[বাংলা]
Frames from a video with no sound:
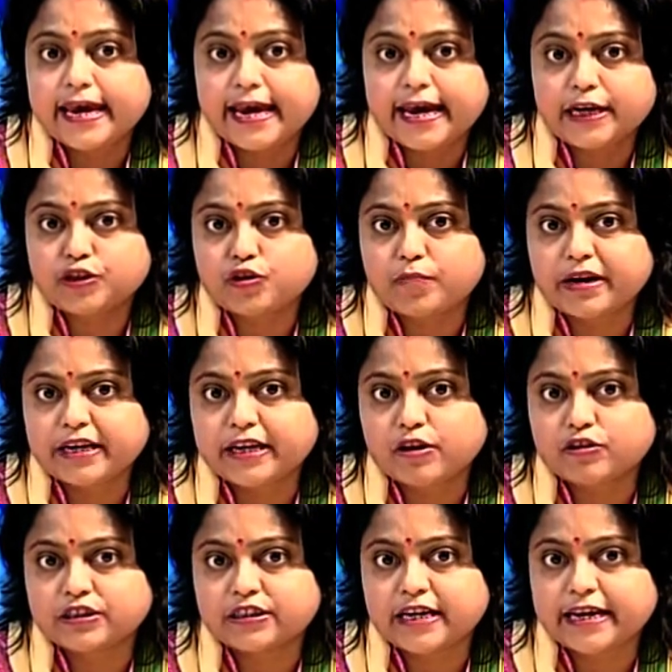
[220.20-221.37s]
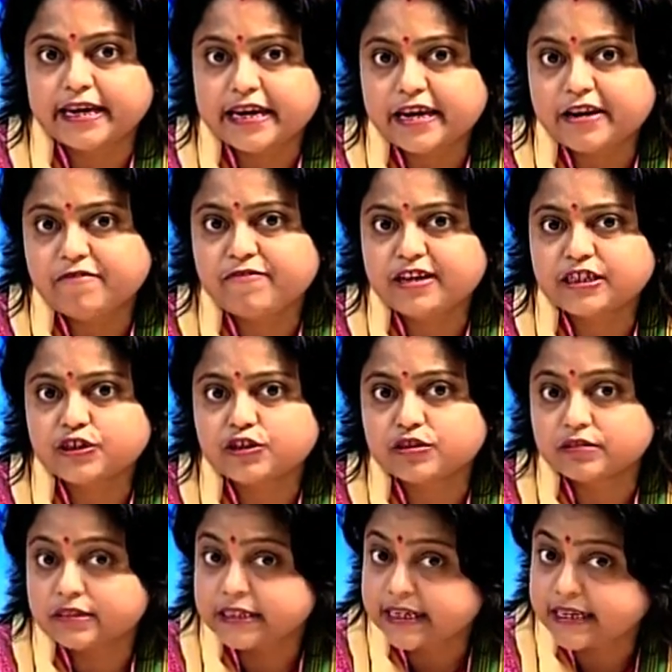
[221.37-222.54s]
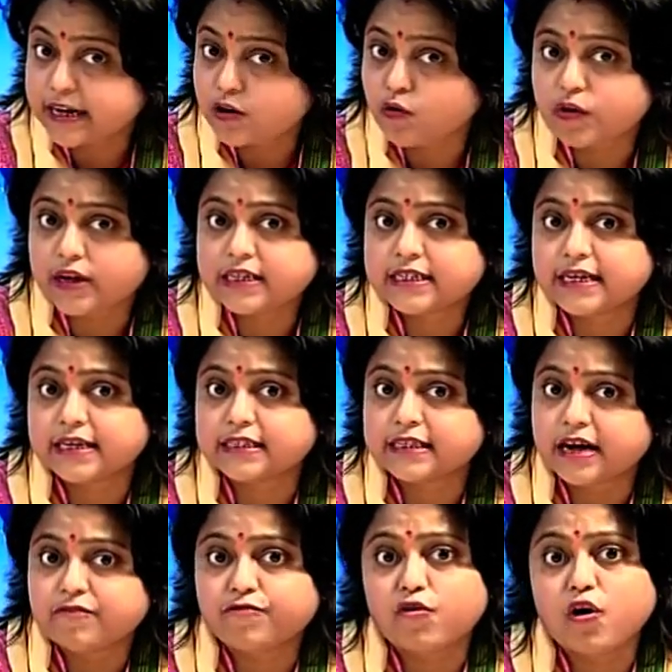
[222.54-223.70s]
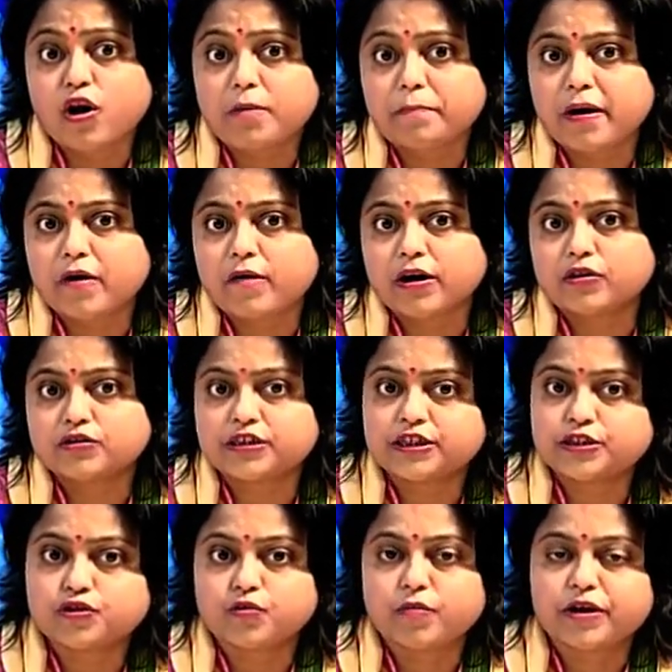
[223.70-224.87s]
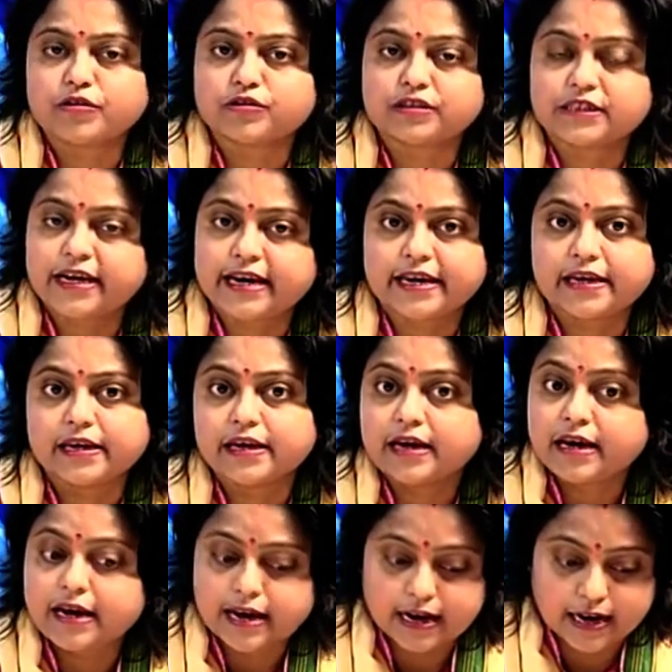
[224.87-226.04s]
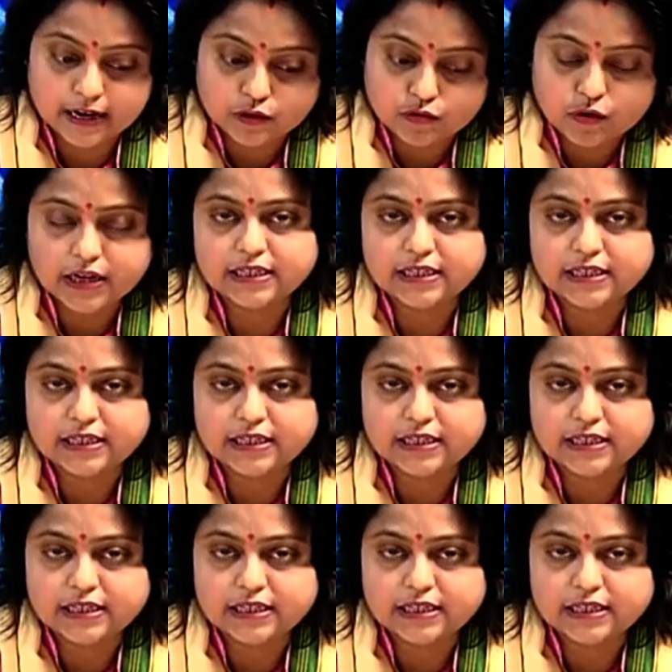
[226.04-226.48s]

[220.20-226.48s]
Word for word: এই সময়টা হচ্ছে ইনভেস্ট যেটা করেছিলেন তার ফল পাওয়ার হচ্ছে সময় হচ্ছে এই দু